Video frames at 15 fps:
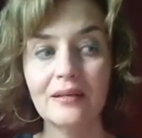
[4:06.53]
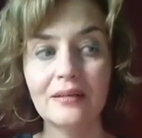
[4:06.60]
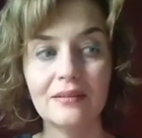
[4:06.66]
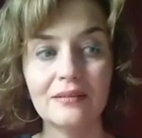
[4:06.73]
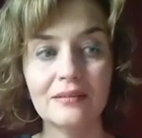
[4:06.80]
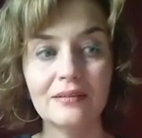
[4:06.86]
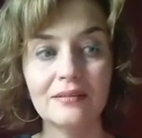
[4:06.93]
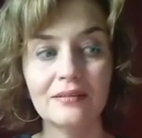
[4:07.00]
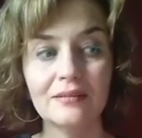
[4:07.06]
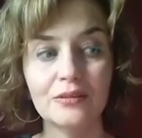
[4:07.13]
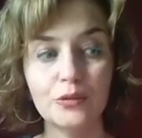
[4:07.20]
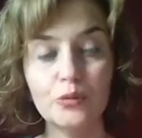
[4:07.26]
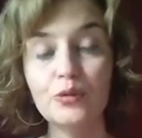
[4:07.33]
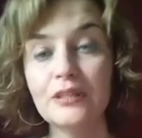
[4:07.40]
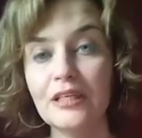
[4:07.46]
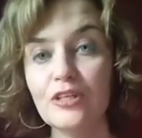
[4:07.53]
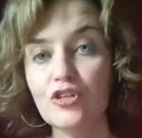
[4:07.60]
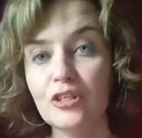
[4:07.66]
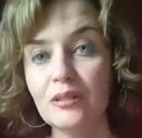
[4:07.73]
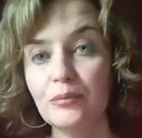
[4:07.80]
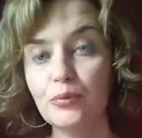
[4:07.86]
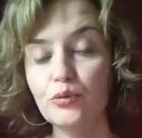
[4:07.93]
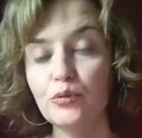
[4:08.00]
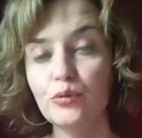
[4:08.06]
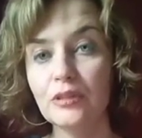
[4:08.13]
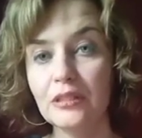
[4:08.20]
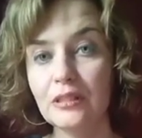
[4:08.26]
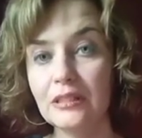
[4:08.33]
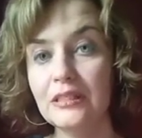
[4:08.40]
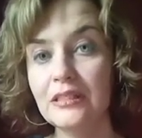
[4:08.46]
А, но также это будут
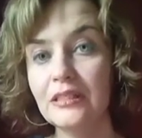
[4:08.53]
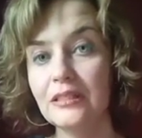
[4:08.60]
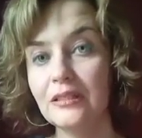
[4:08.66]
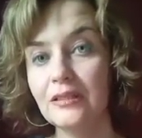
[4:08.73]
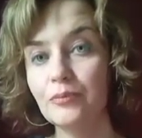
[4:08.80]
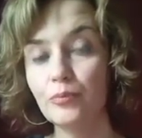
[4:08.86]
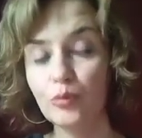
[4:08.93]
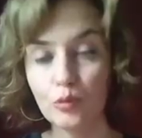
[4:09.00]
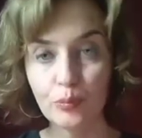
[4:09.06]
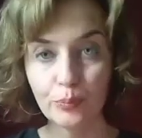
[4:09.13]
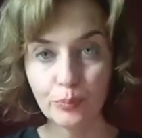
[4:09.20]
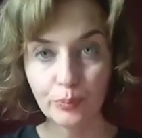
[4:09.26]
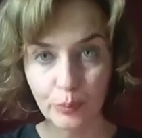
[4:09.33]
книги по